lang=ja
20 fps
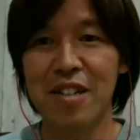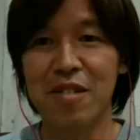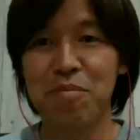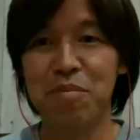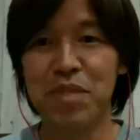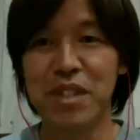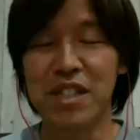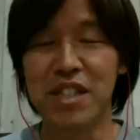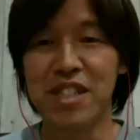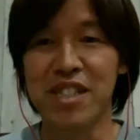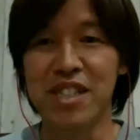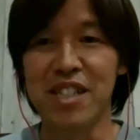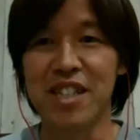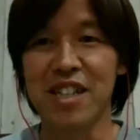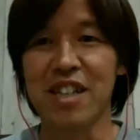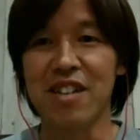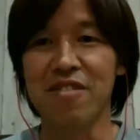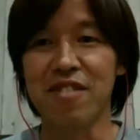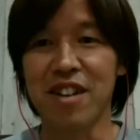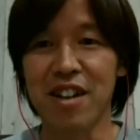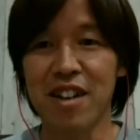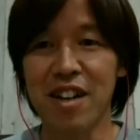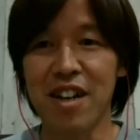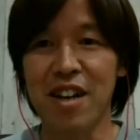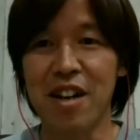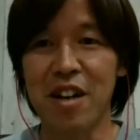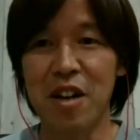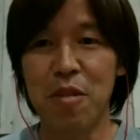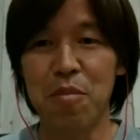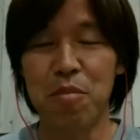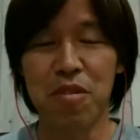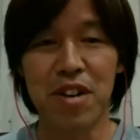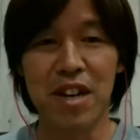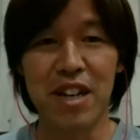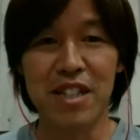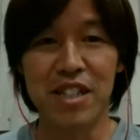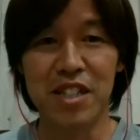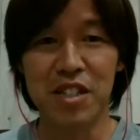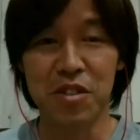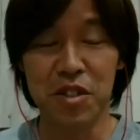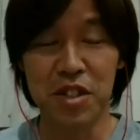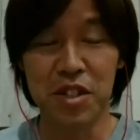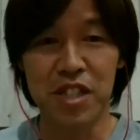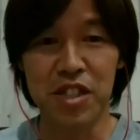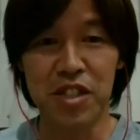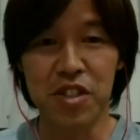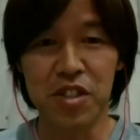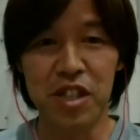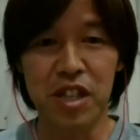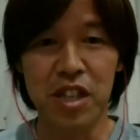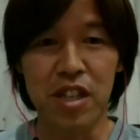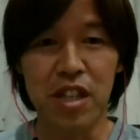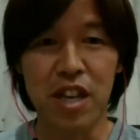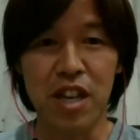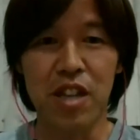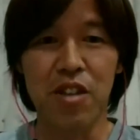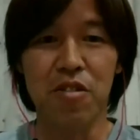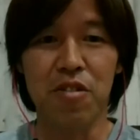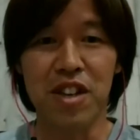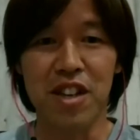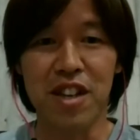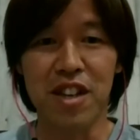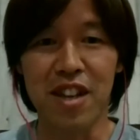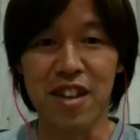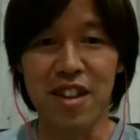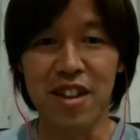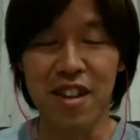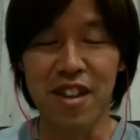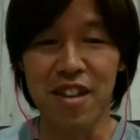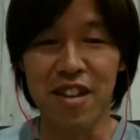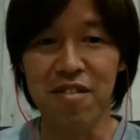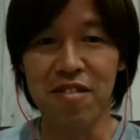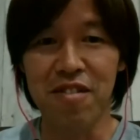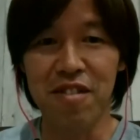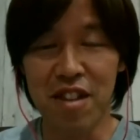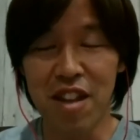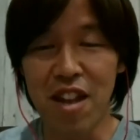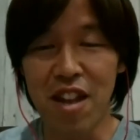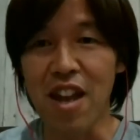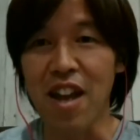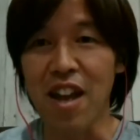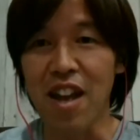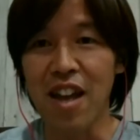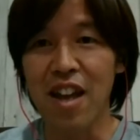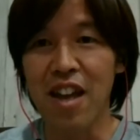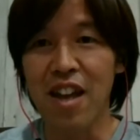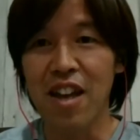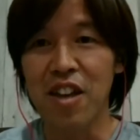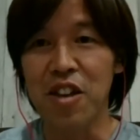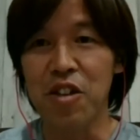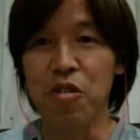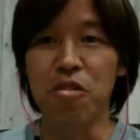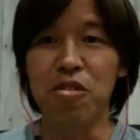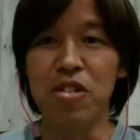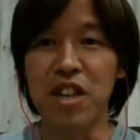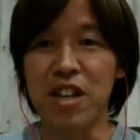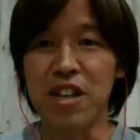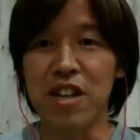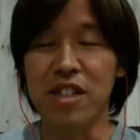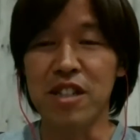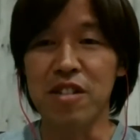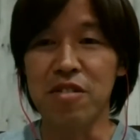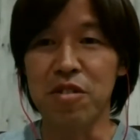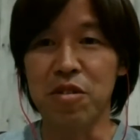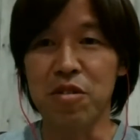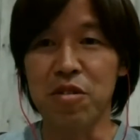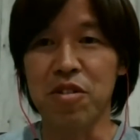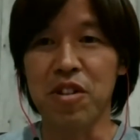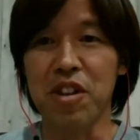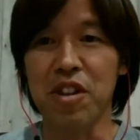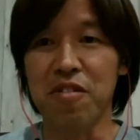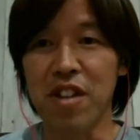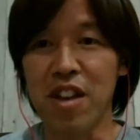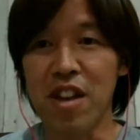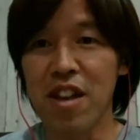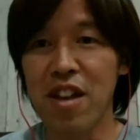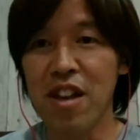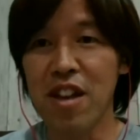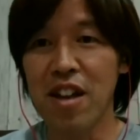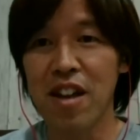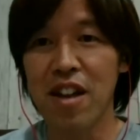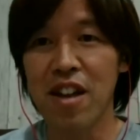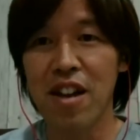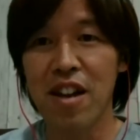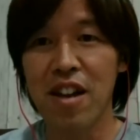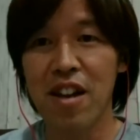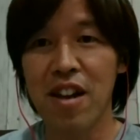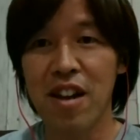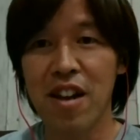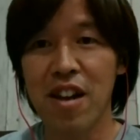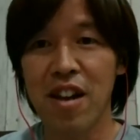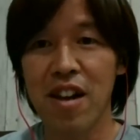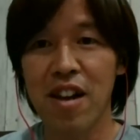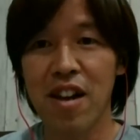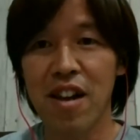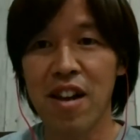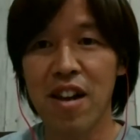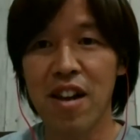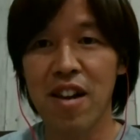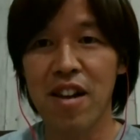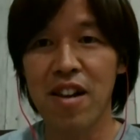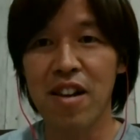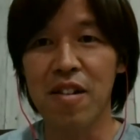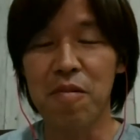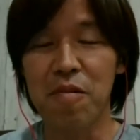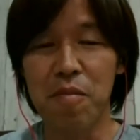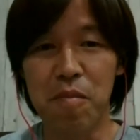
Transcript: ピンチになるからボランチの選手に縦を切れって言って横に行かせるってことだよねはい、う